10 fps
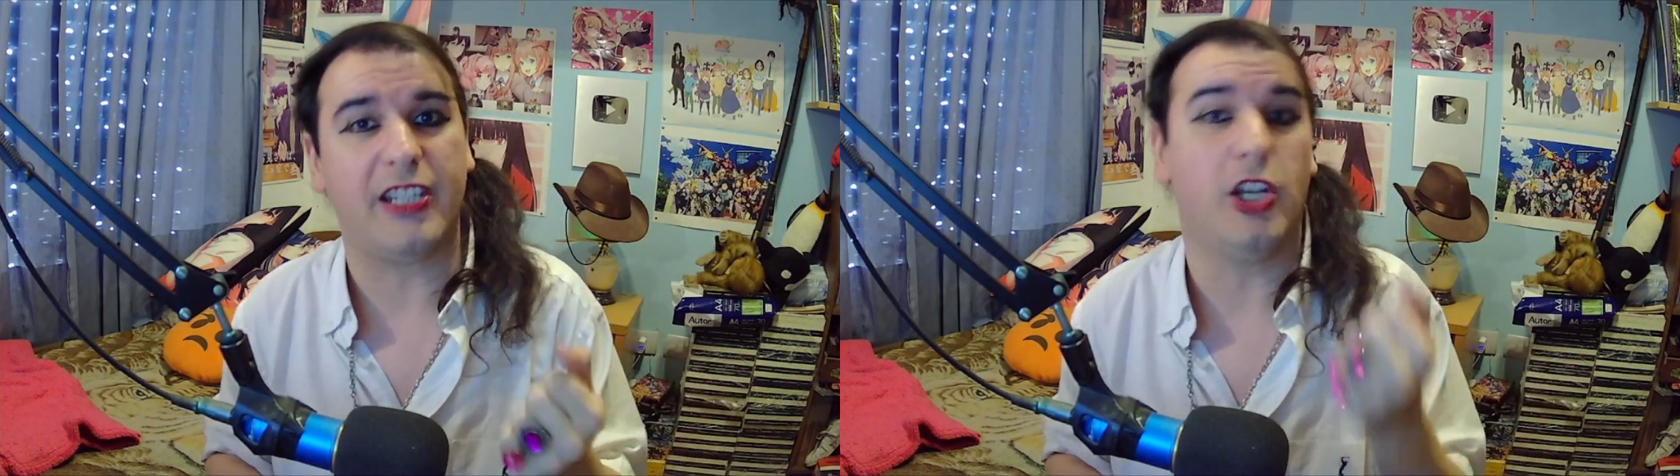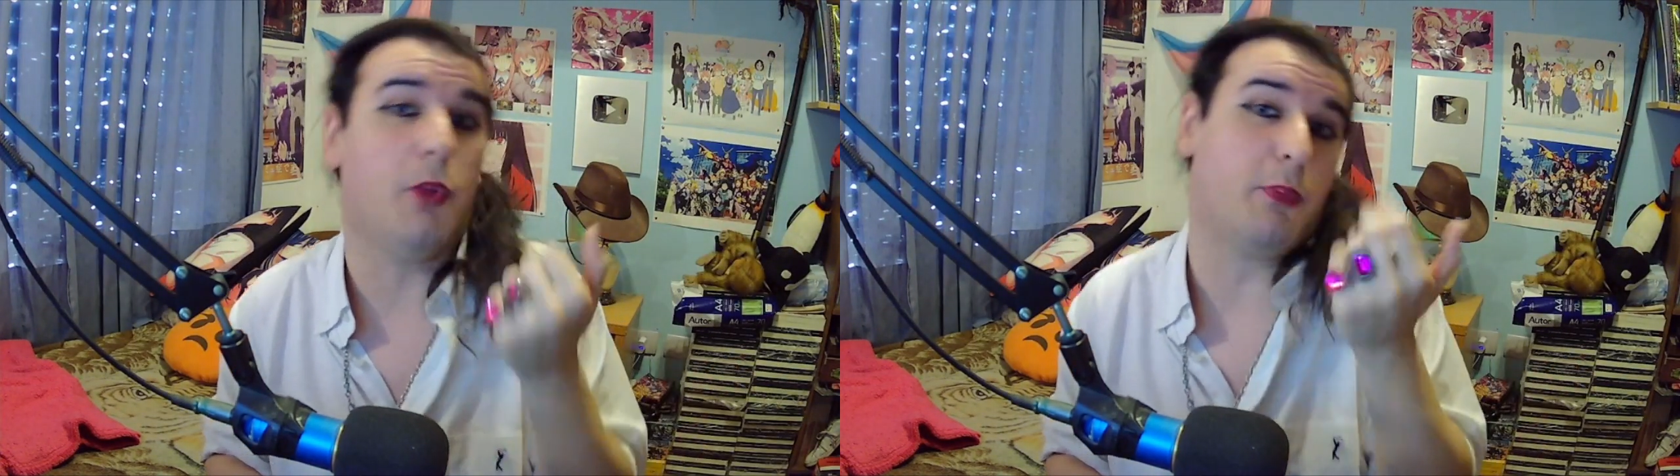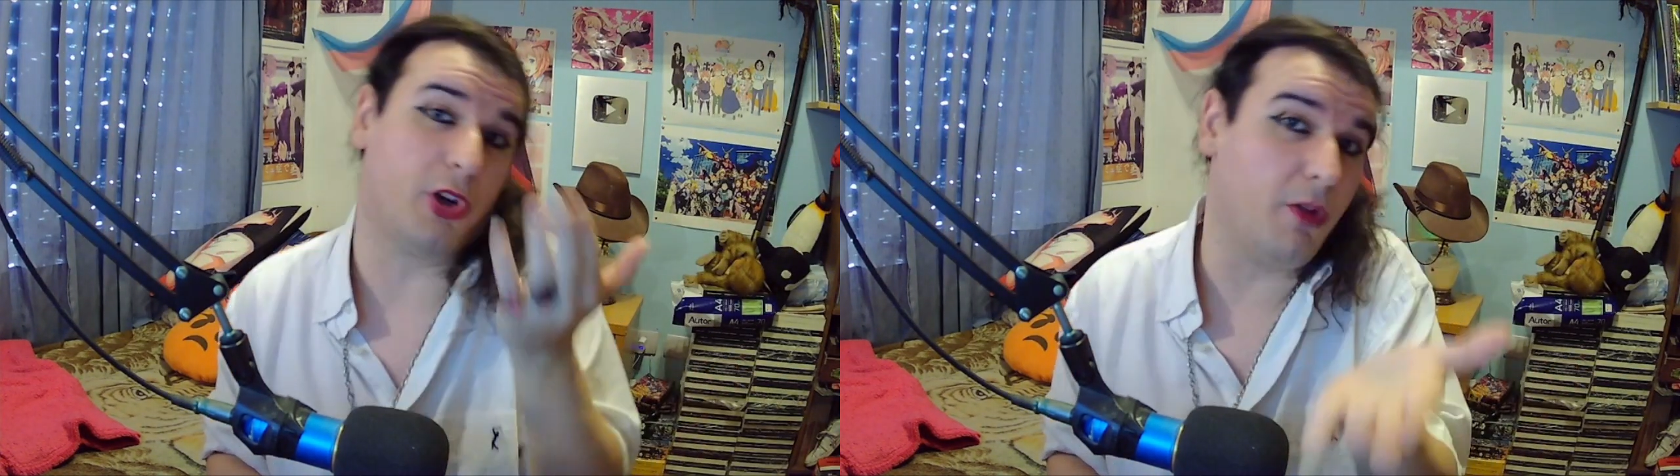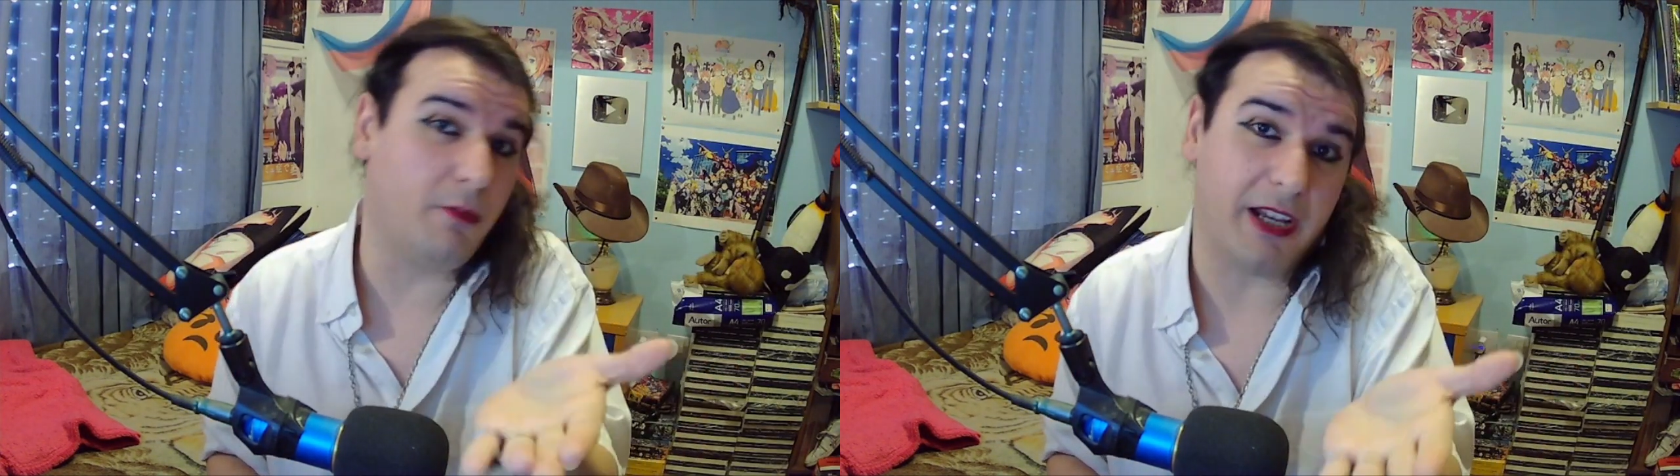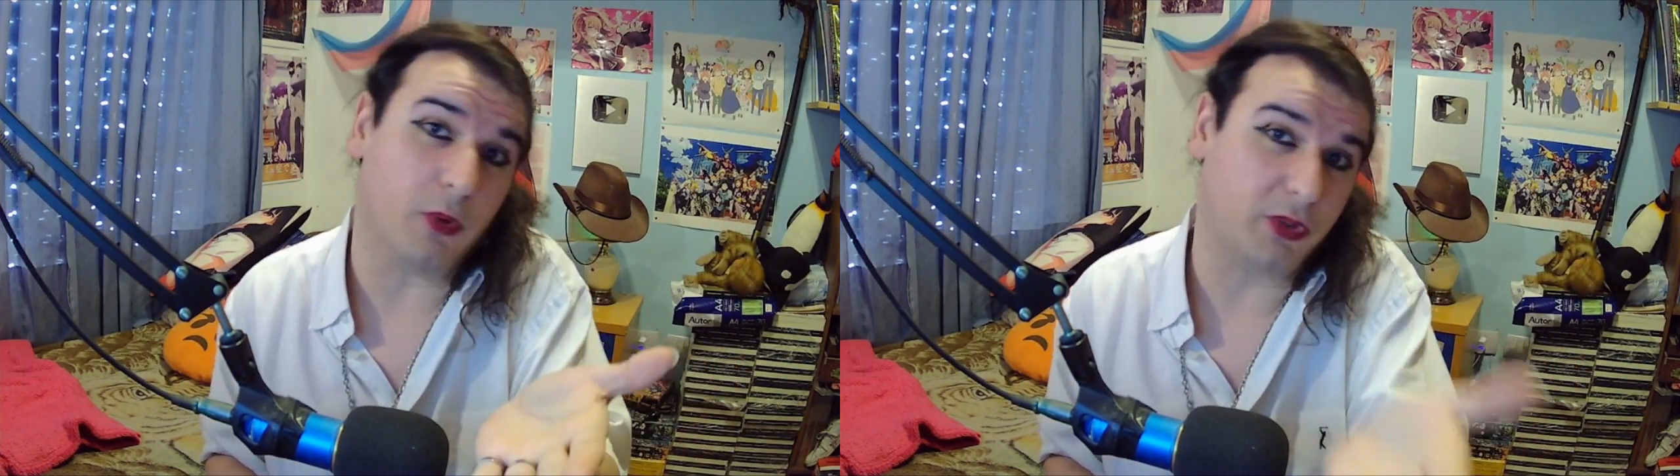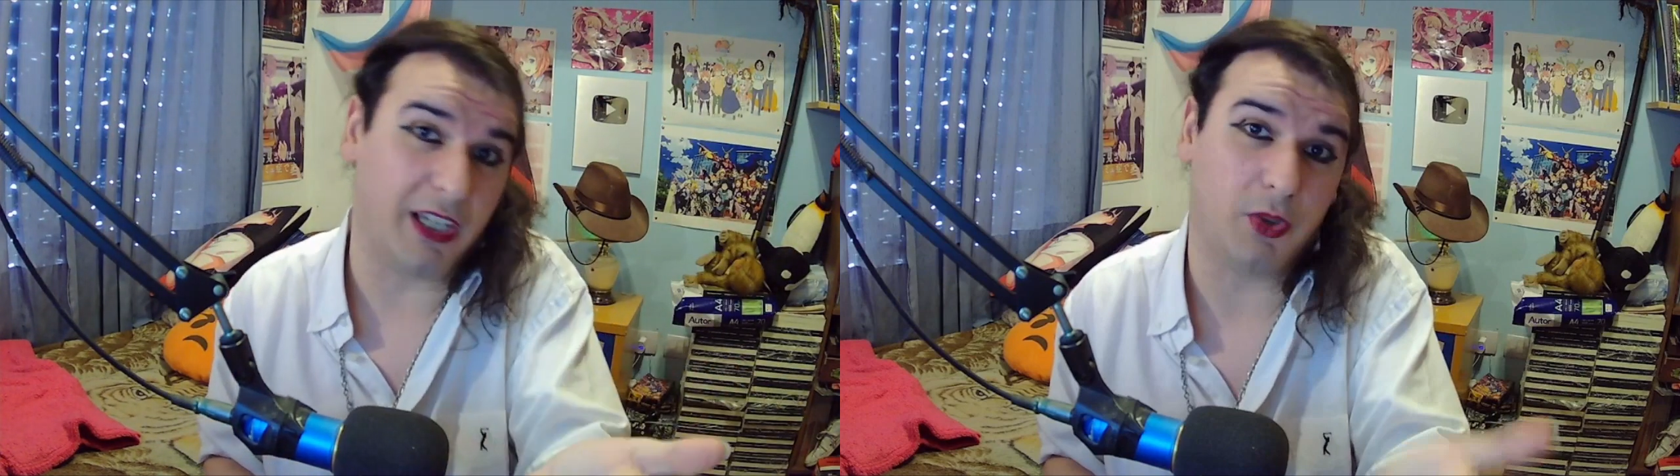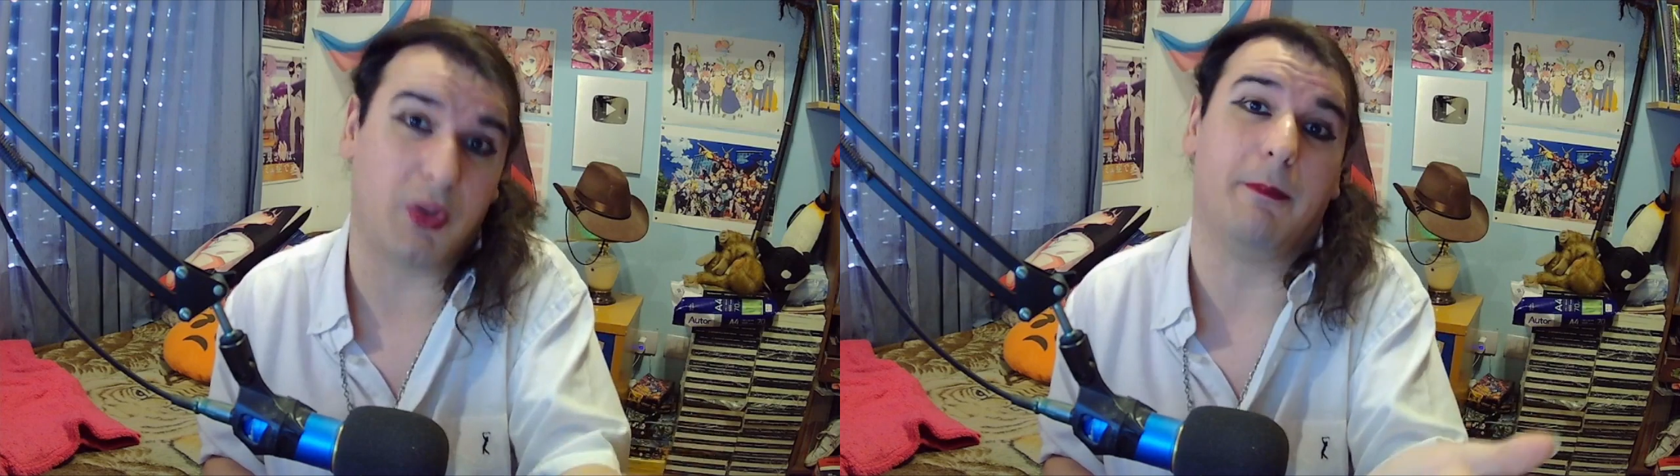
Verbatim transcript: si los pronombres que ustedes